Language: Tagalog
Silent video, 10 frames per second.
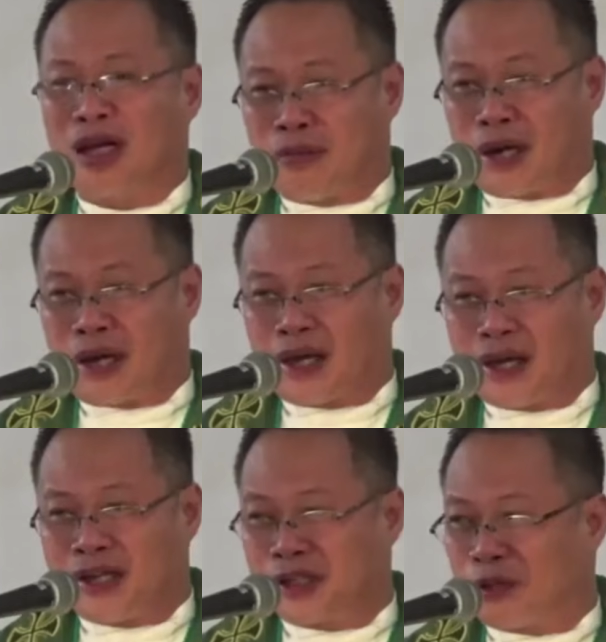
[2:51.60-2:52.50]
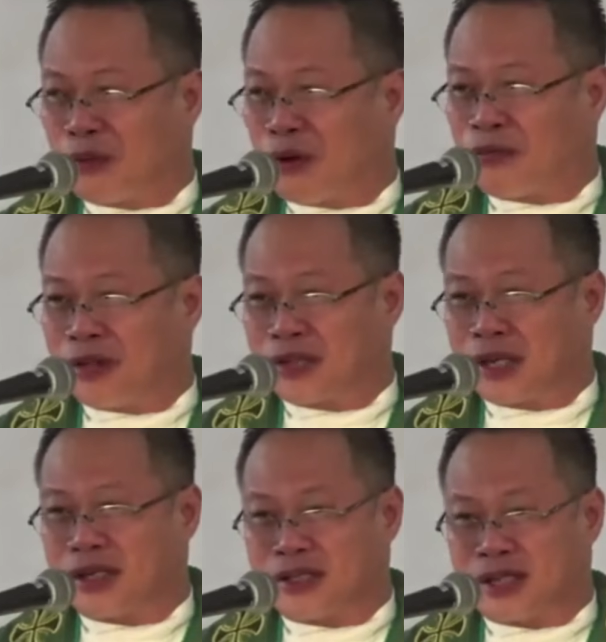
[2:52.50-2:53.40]
mga heads of
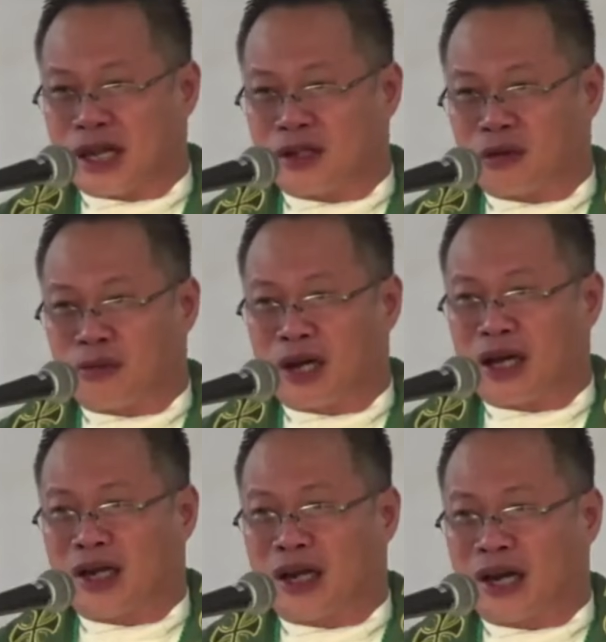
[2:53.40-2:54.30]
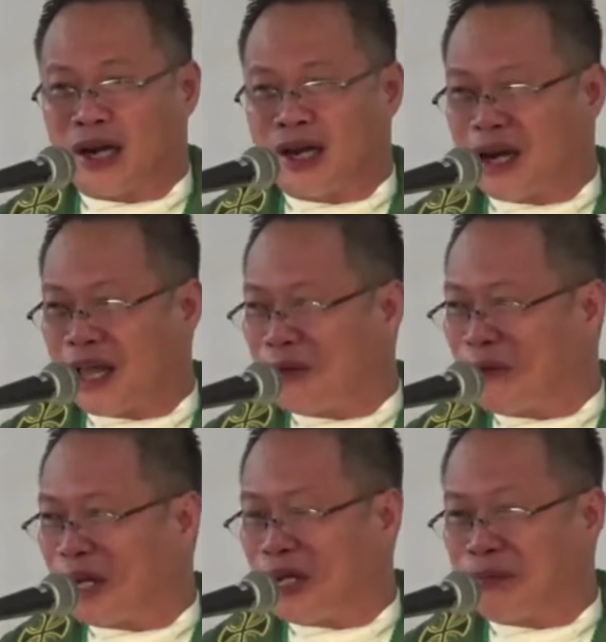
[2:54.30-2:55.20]
offices sa atong mga nagkalainlaing
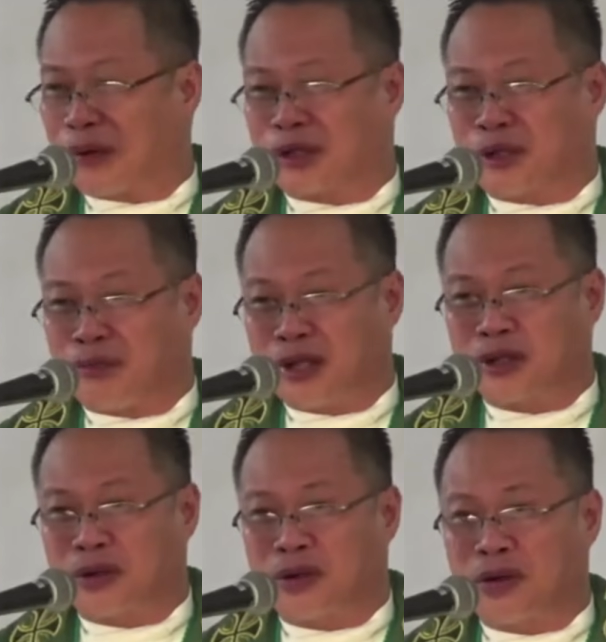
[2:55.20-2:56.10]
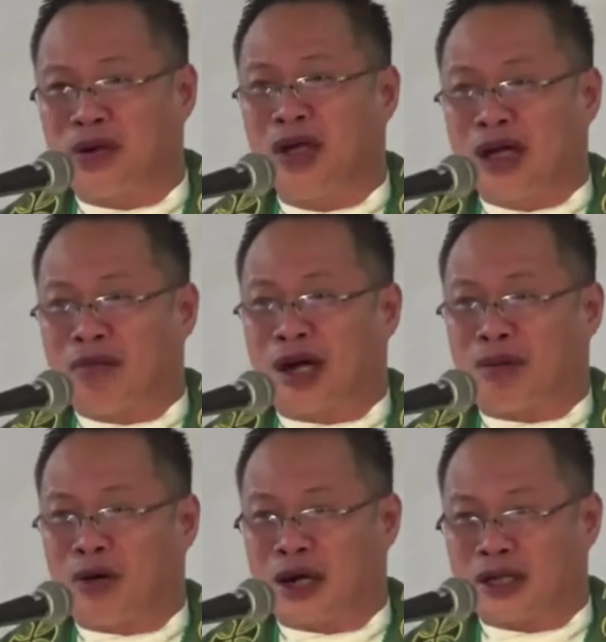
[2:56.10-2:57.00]
mga departamento, mga
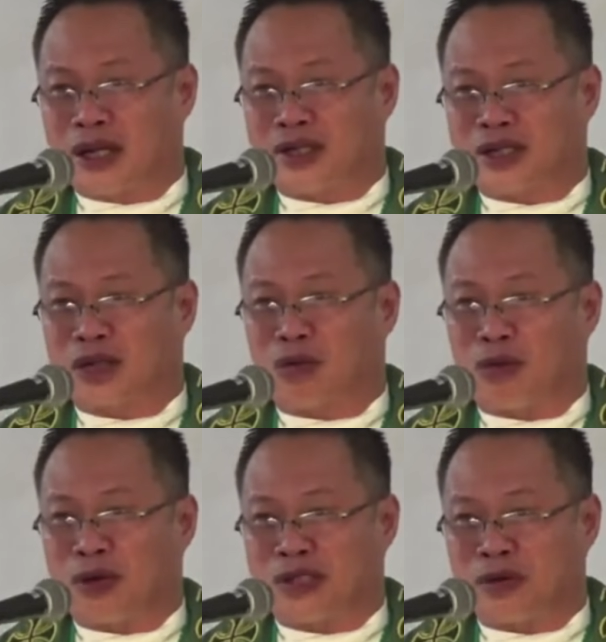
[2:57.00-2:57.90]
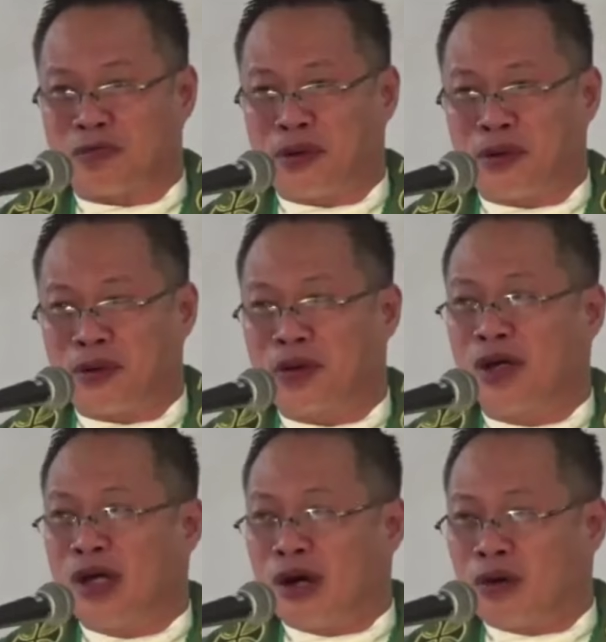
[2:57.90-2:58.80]
buhatan sa atong munisipyo
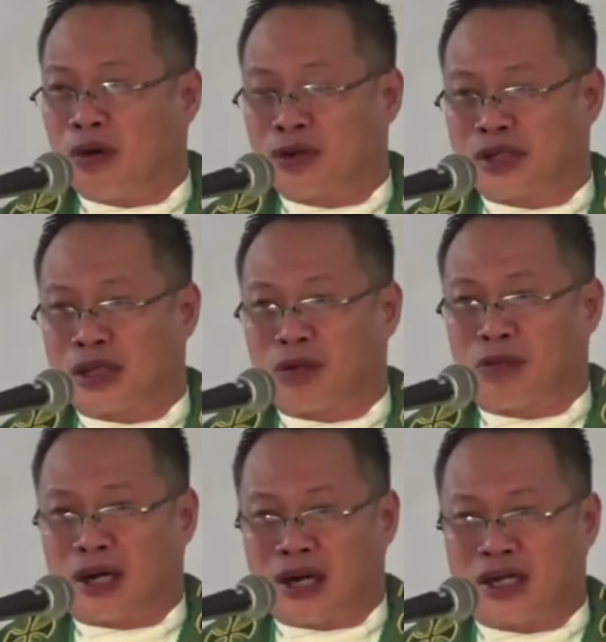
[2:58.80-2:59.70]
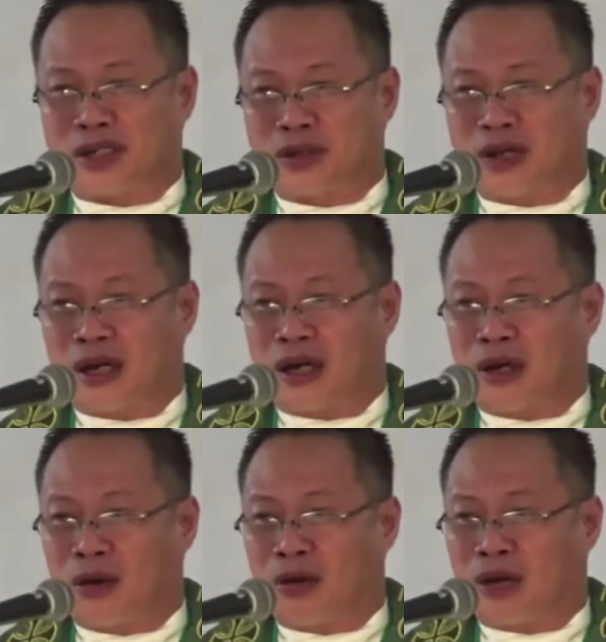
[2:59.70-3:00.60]
og sa atong mga national
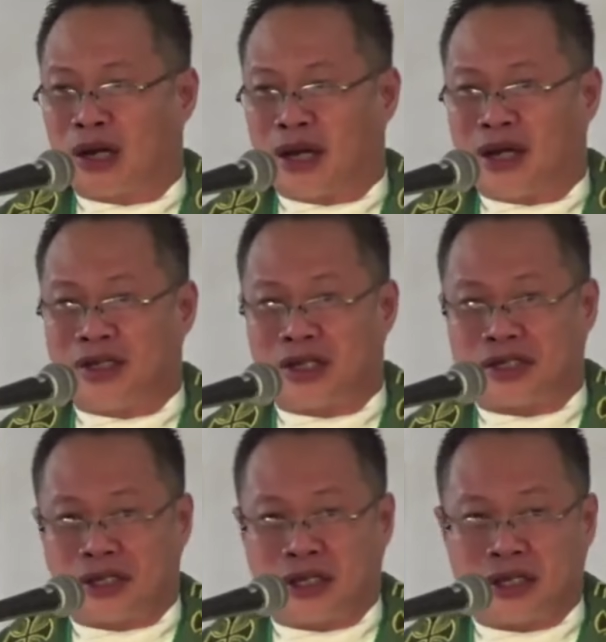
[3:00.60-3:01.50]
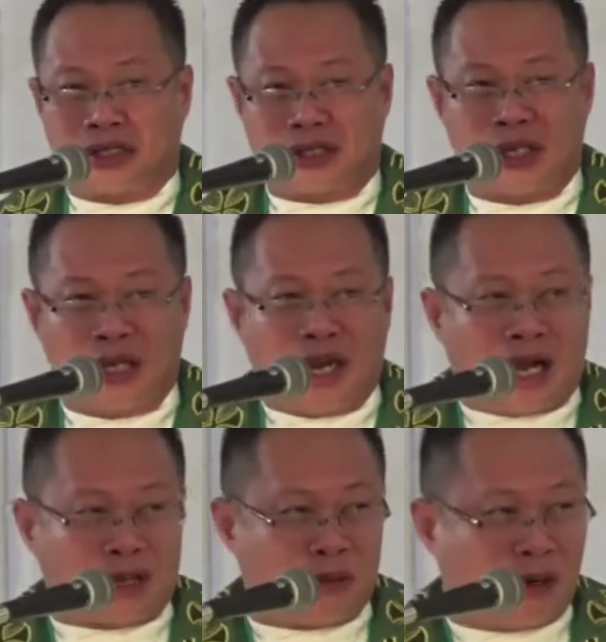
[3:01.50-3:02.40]
and local agencies,
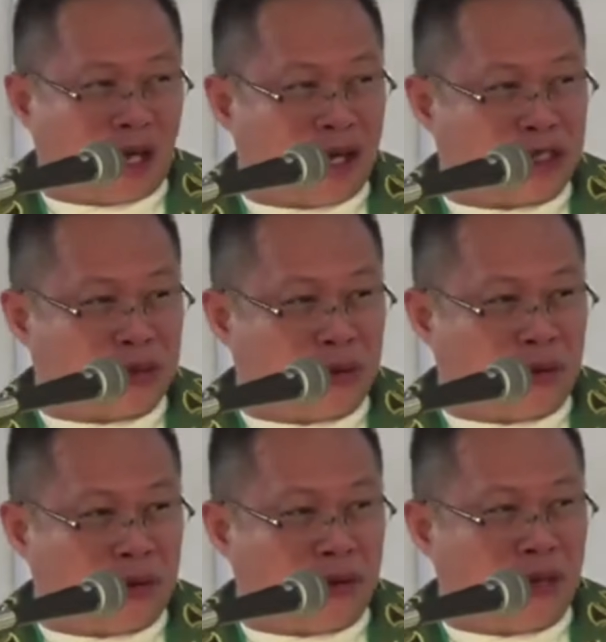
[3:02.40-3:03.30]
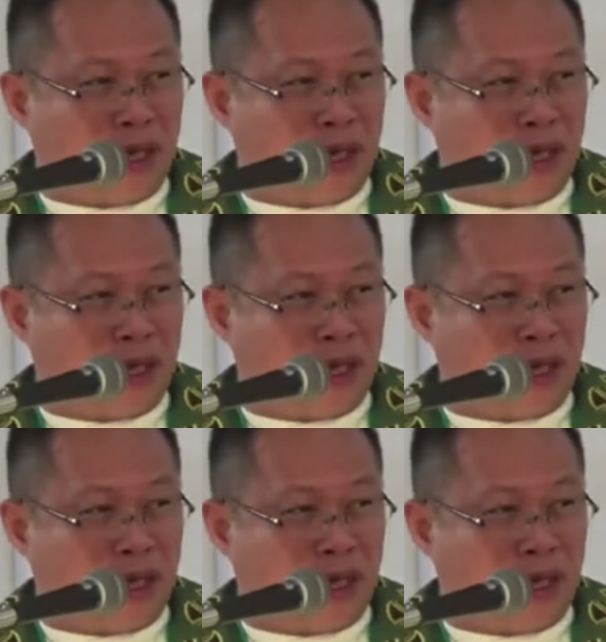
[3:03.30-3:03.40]
ato mga igsuon